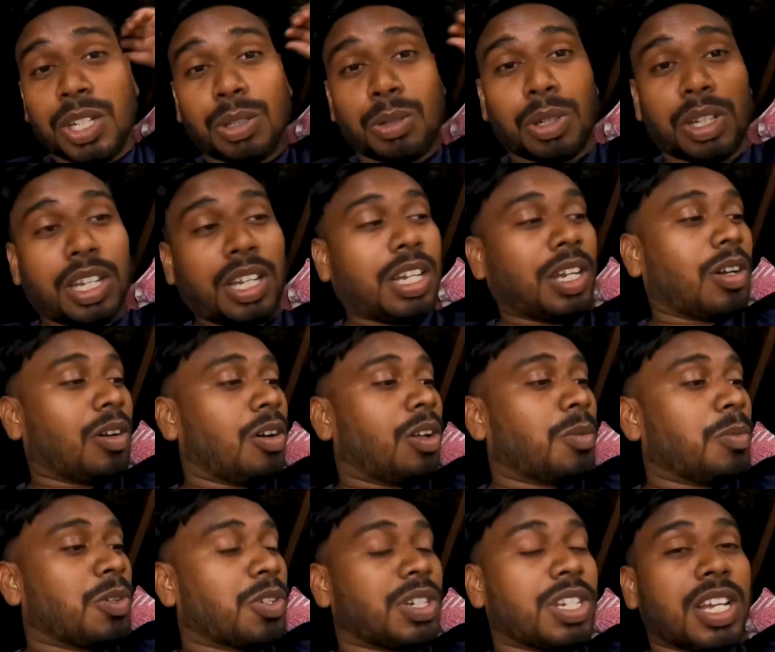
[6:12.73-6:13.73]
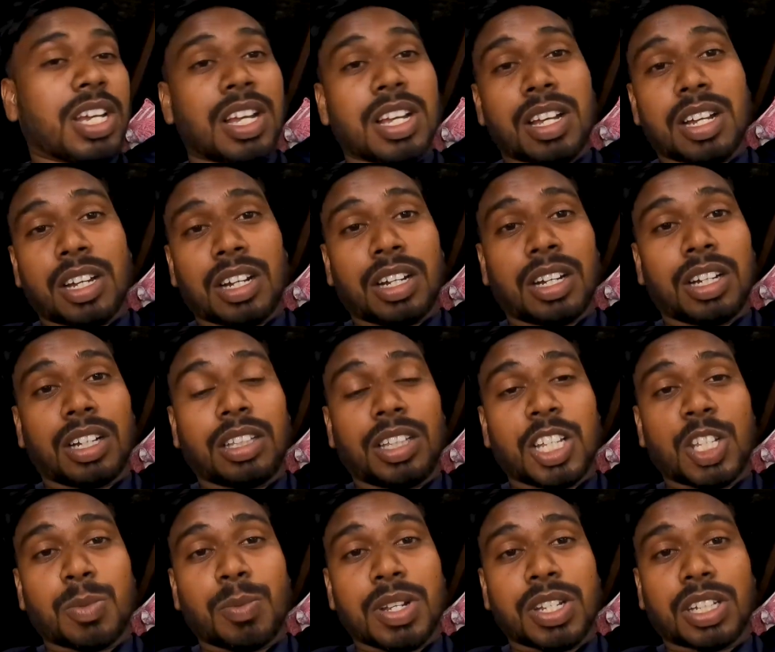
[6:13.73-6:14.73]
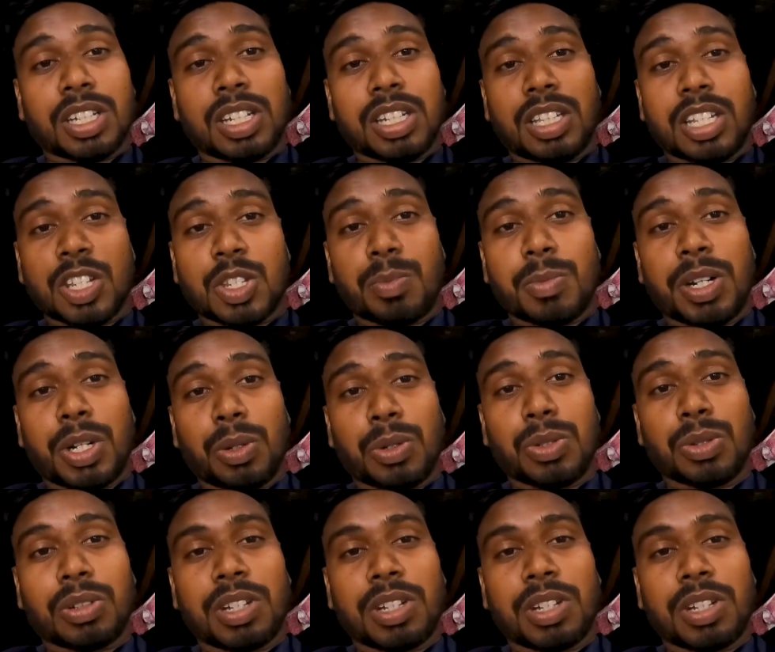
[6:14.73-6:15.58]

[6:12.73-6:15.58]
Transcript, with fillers: क्योंकि ऑलमोस्ट यहाँ दस बज के दस मिनट हो